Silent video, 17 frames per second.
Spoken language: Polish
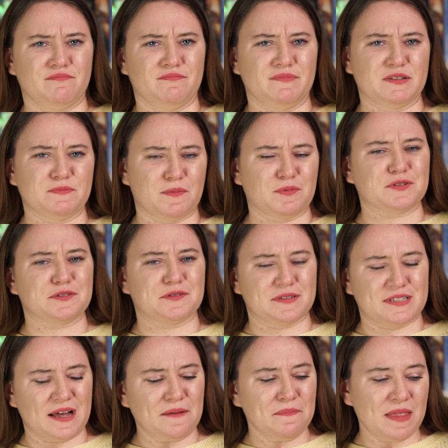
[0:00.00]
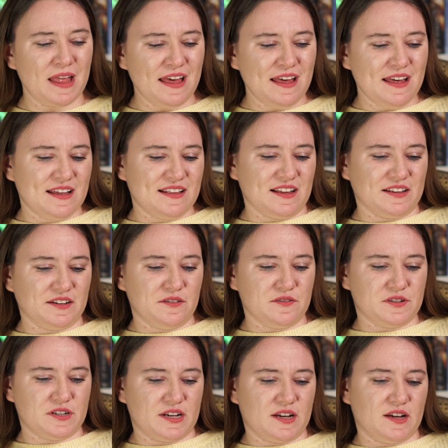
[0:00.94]
Jest po prostu sam,
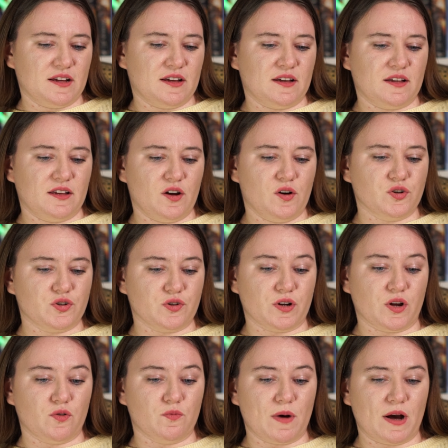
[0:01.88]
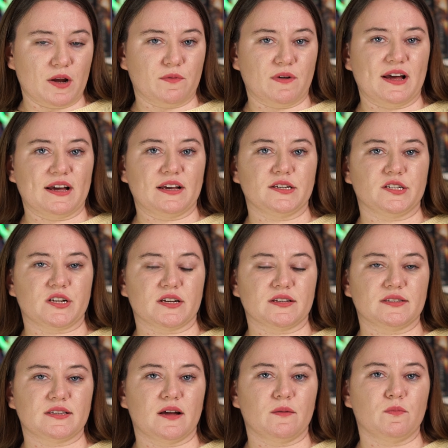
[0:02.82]
dlatego że jego żona umarła jakiś
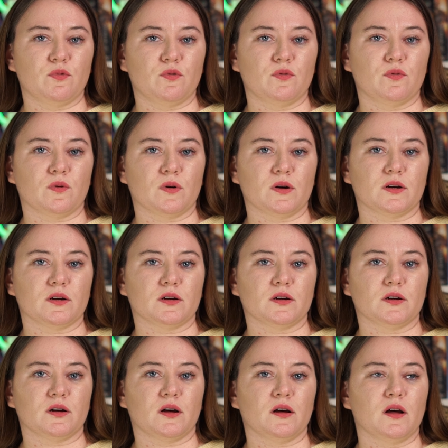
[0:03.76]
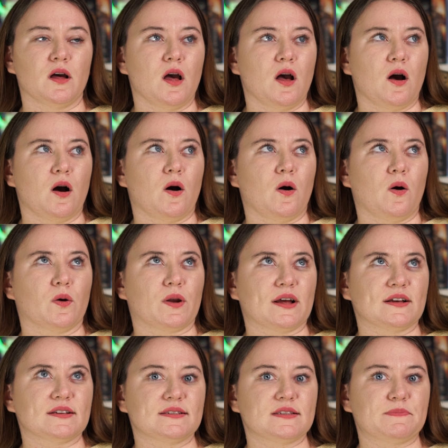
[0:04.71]
czas temu e,
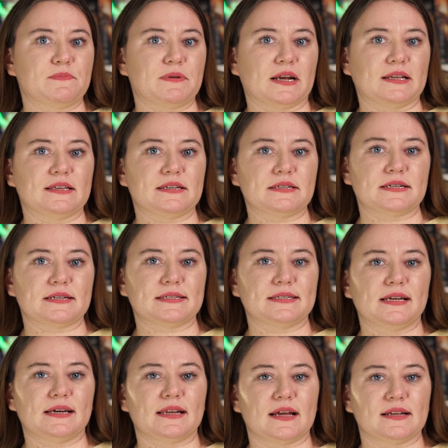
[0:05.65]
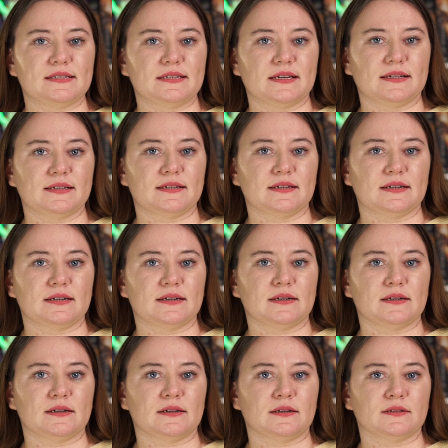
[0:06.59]
oraz praktycznie z dnia na dzień
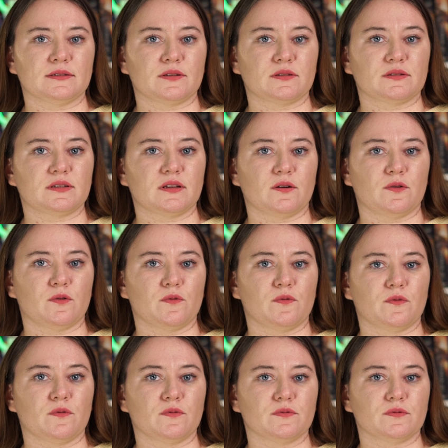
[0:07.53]
e, został